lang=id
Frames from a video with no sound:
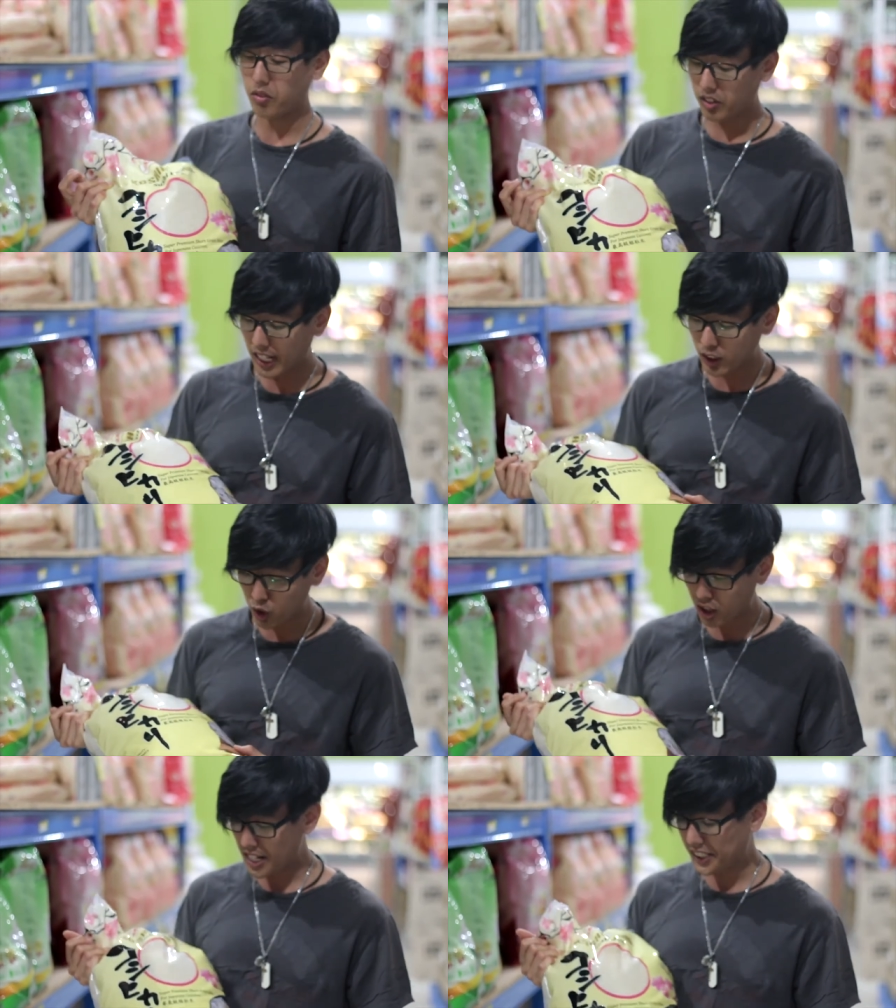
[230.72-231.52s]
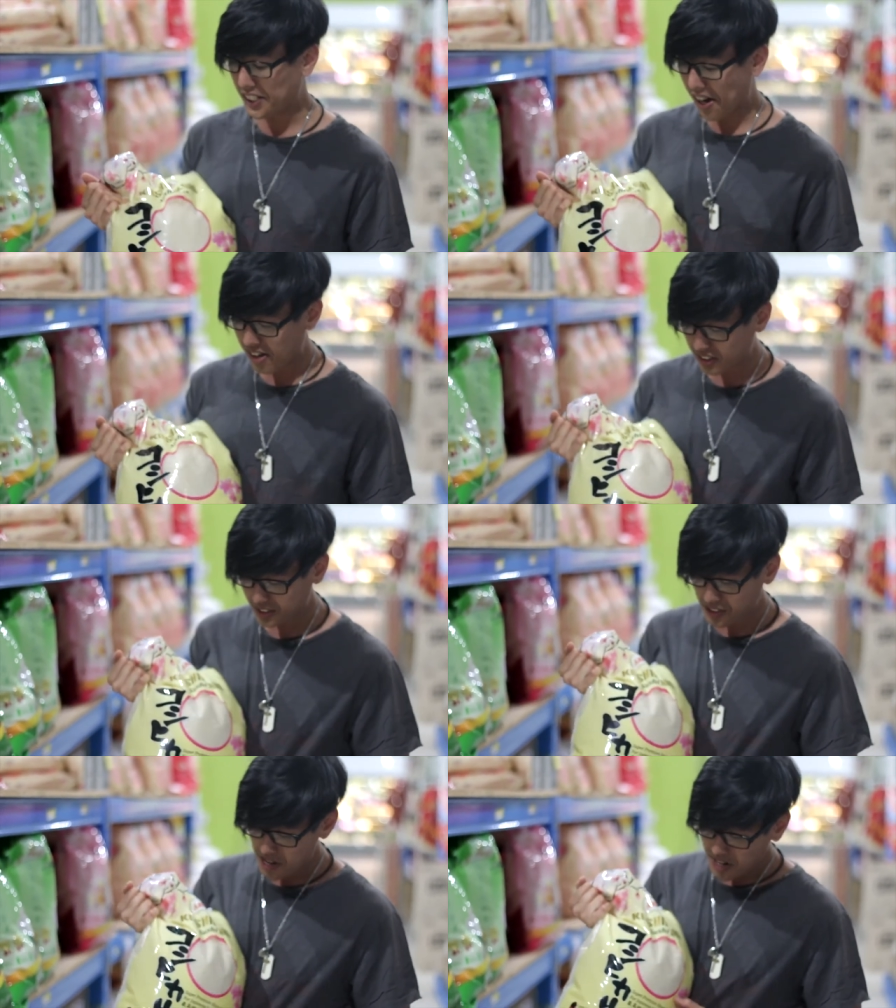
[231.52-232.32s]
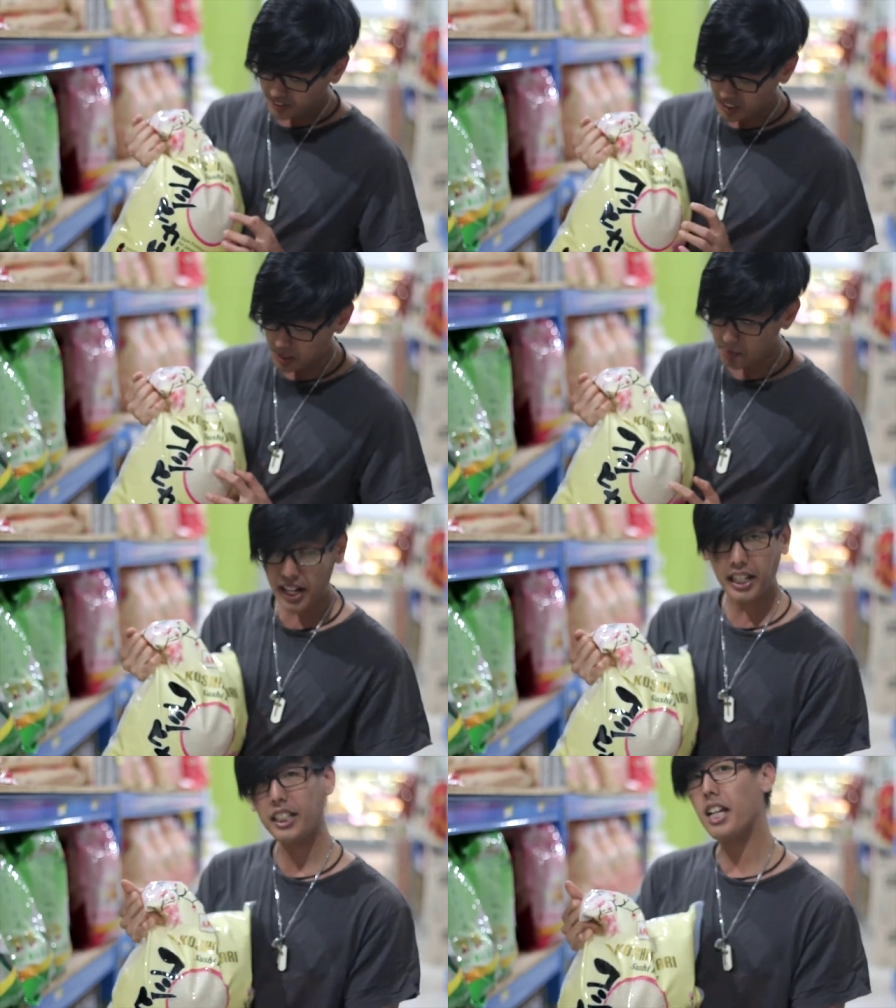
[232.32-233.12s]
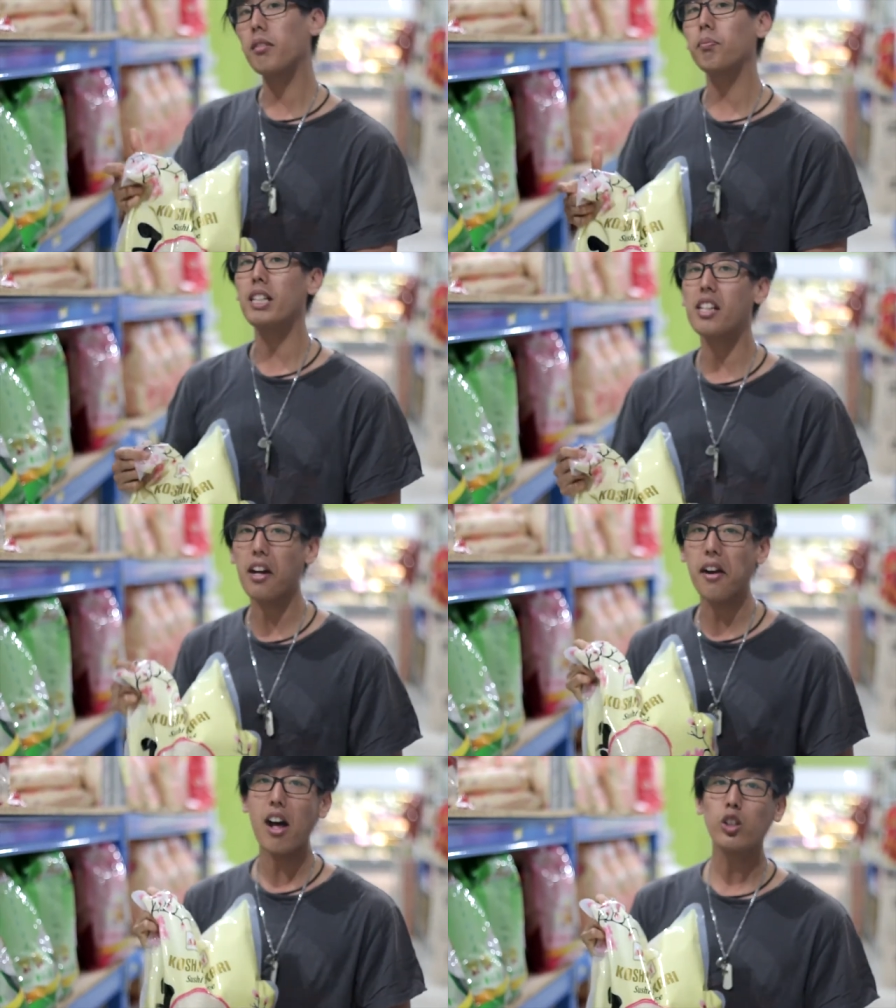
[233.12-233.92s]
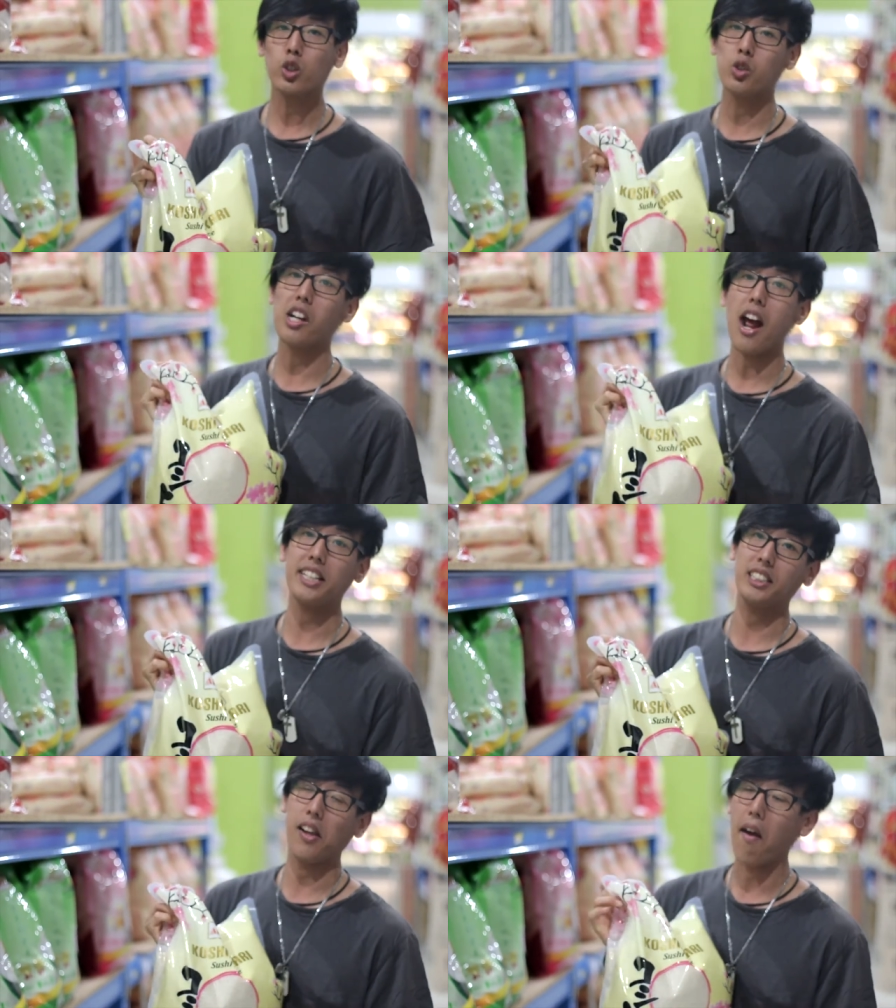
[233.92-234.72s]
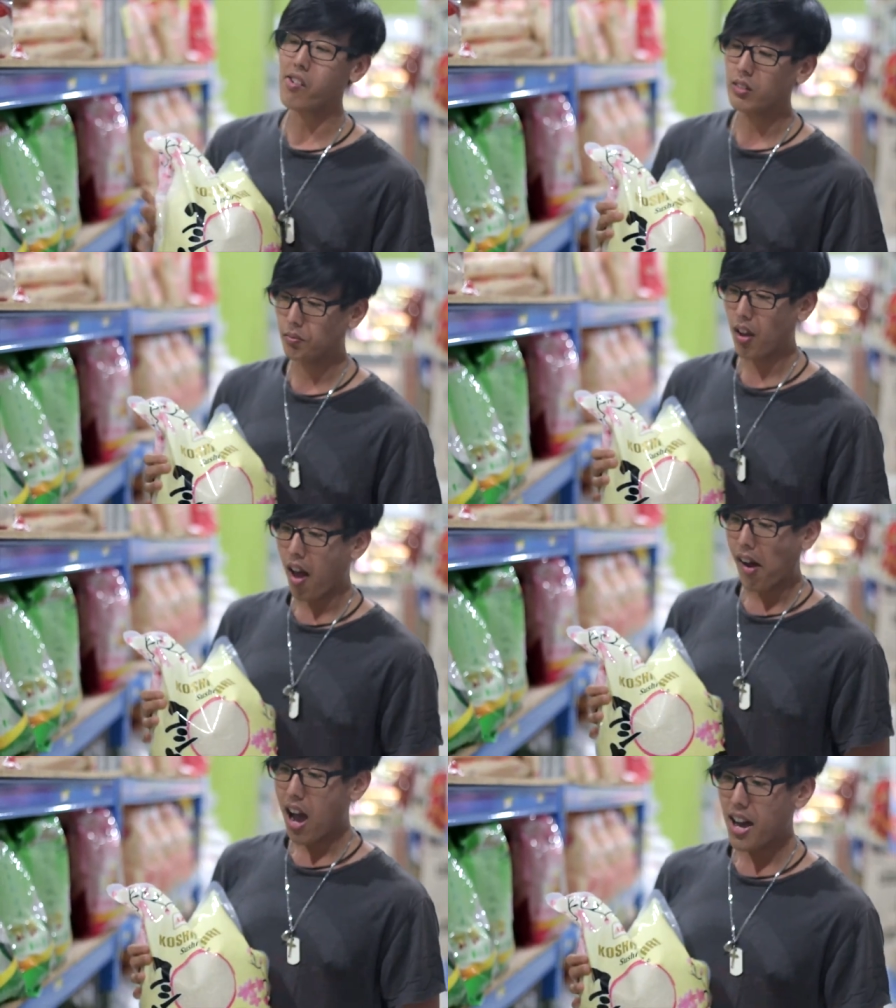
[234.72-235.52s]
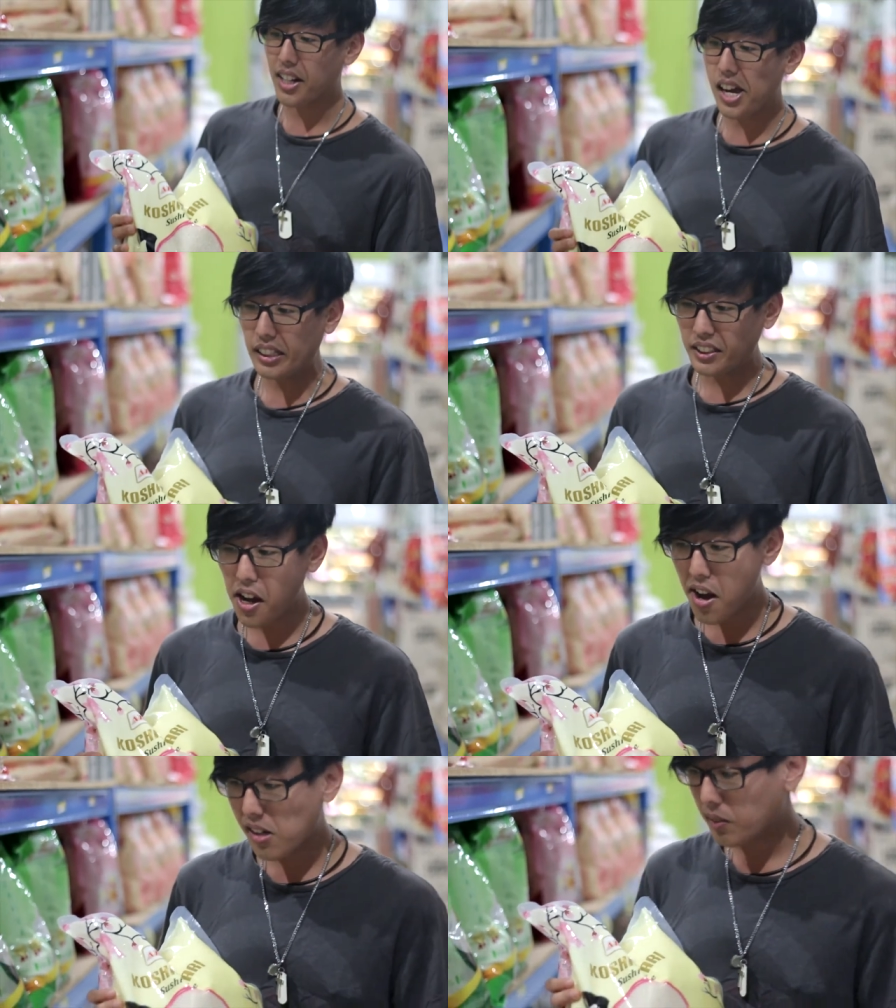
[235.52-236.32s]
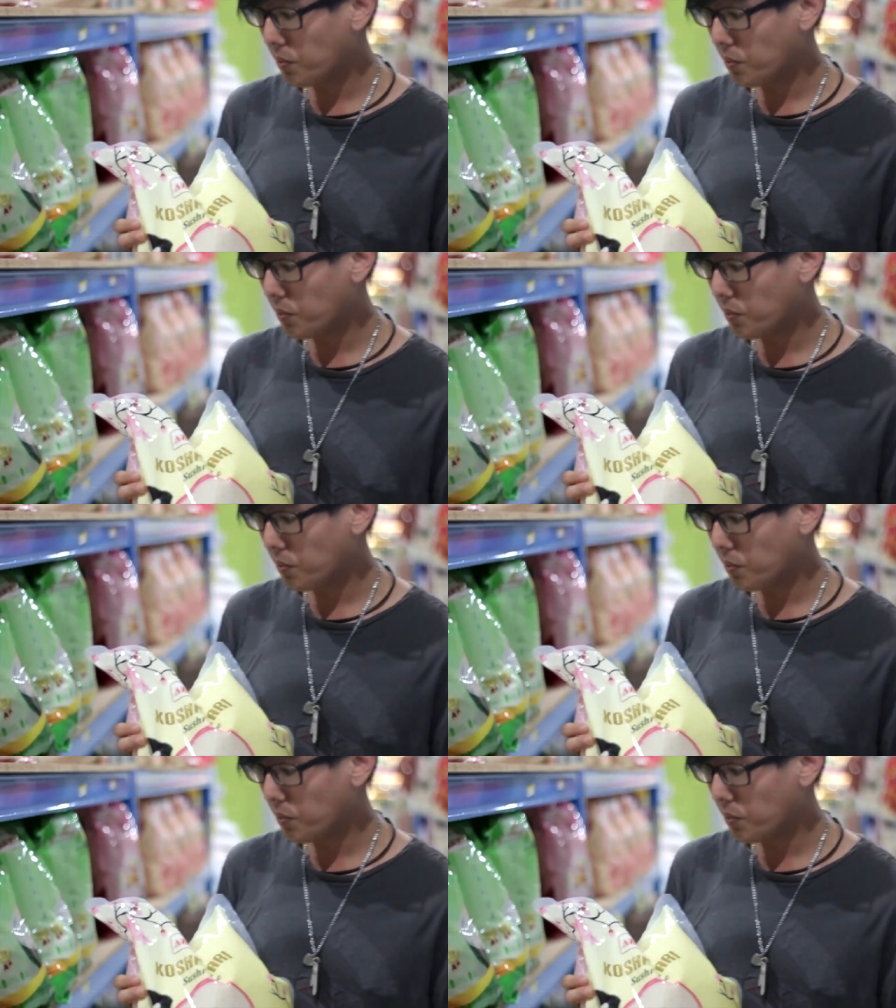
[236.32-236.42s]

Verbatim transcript: tekstur nasinya jadi merek ini yang biasa terkenal untuk sushi rice harganya